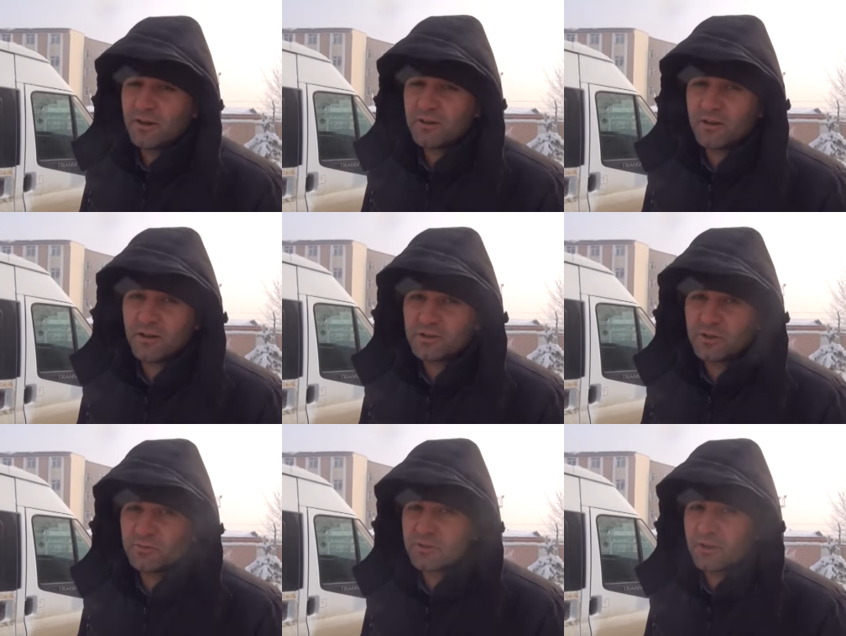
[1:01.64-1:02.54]
kardan
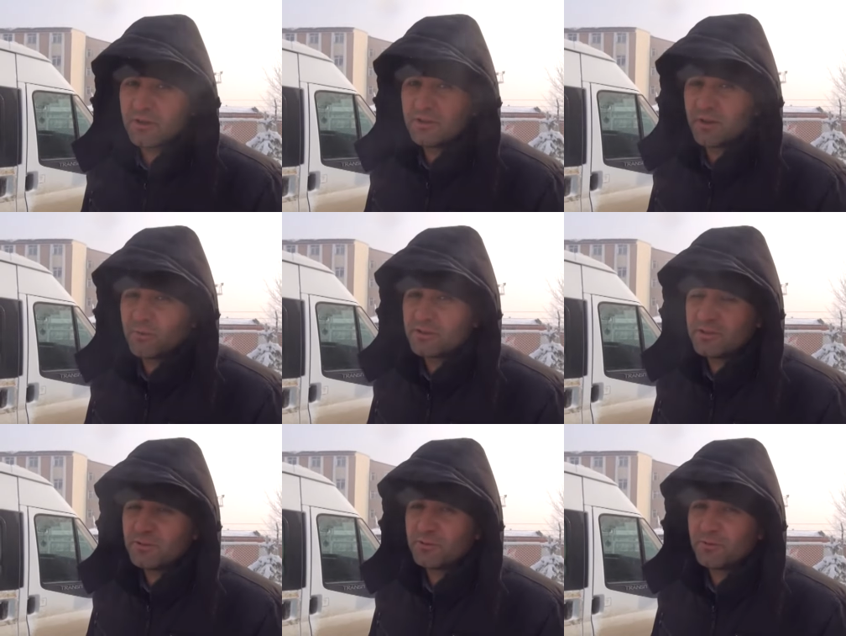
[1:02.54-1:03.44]
kaçar biz karın
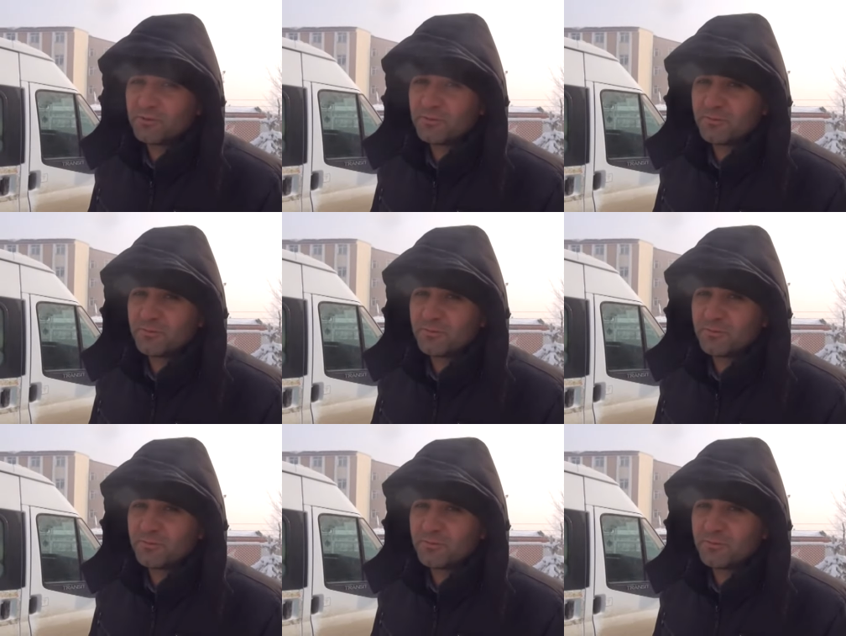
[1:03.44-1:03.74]
yağmasını istiyoruz.